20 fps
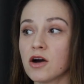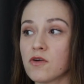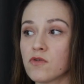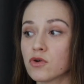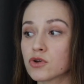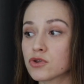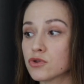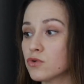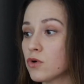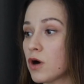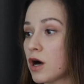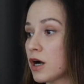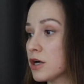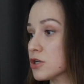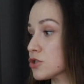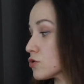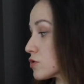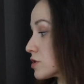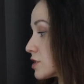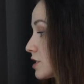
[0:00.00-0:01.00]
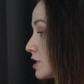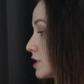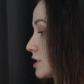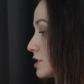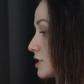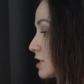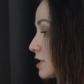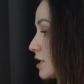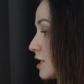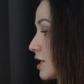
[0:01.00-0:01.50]
Вот. Ну, а что
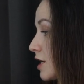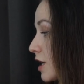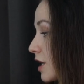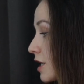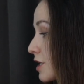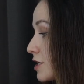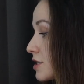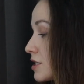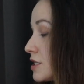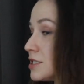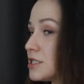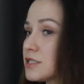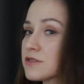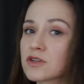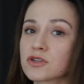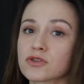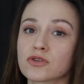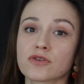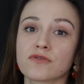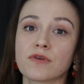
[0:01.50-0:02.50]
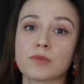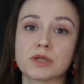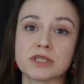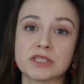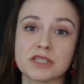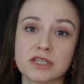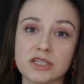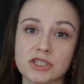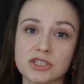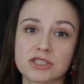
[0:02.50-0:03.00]
касается каких-то средств, которые вам
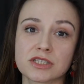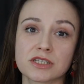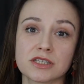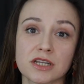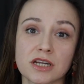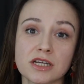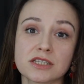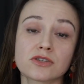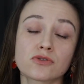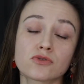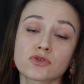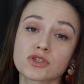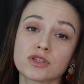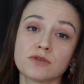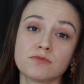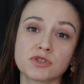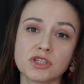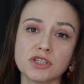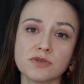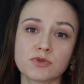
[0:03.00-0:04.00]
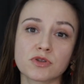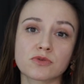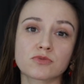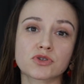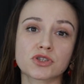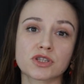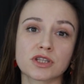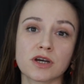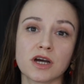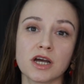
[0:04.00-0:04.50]
категорически не нравятся, тоже напишите, потому
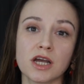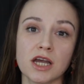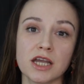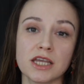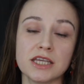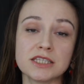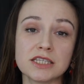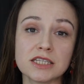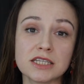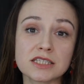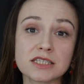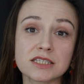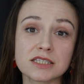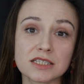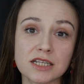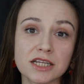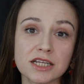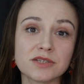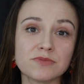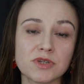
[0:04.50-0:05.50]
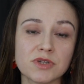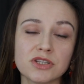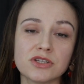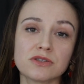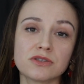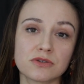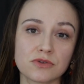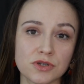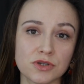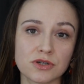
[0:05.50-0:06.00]
что интересно знать
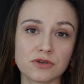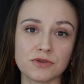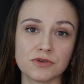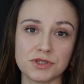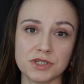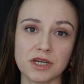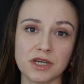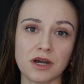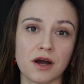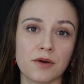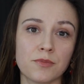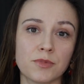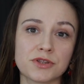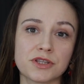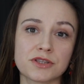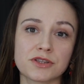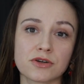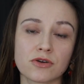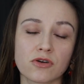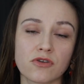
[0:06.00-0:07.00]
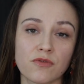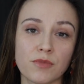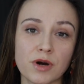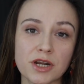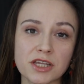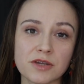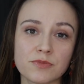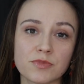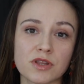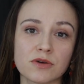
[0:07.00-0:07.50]
мнение других людей об этой торговой
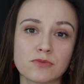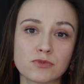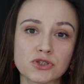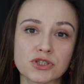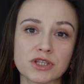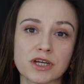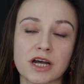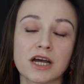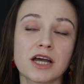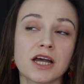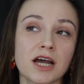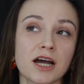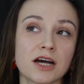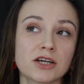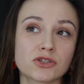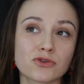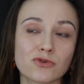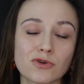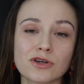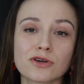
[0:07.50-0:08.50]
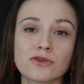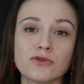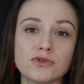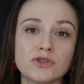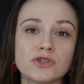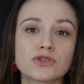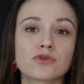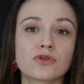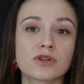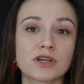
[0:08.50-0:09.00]
марке, потому что Сколько
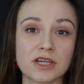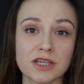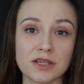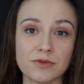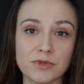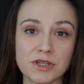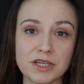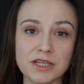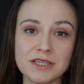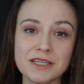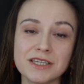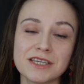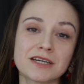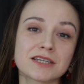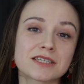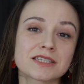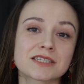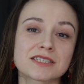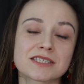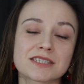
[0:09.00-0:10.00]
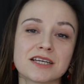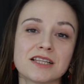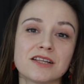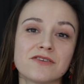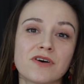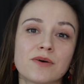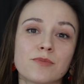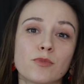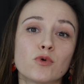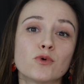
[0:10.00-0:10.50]
людей, столько и мнений. Я рассказала
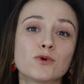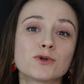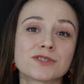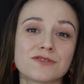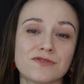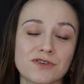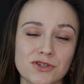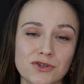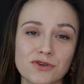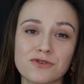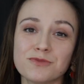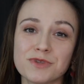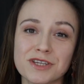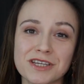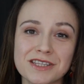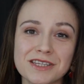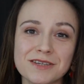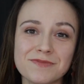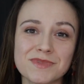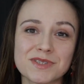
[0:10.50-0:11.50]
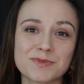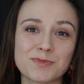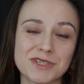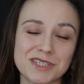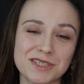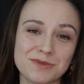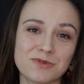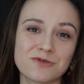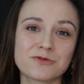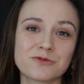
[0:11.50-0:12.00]
вам о своем мнении.
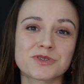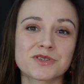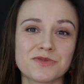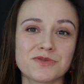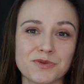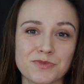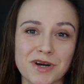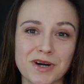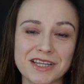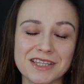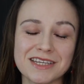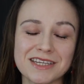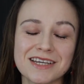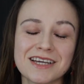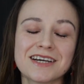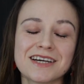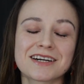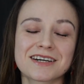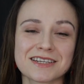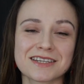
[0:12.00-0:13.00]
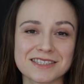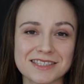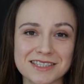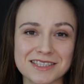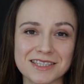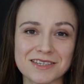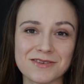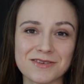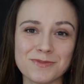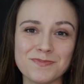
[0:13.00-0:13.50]
Спасибо вам за внимание.
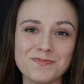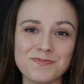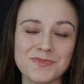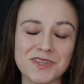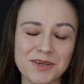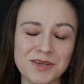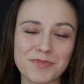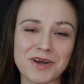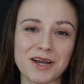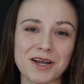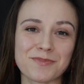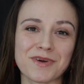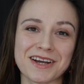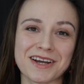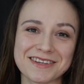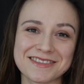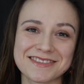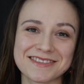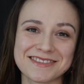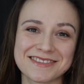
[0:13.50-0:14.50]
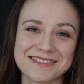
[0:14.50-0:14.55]
Красоты вам и пока-пока.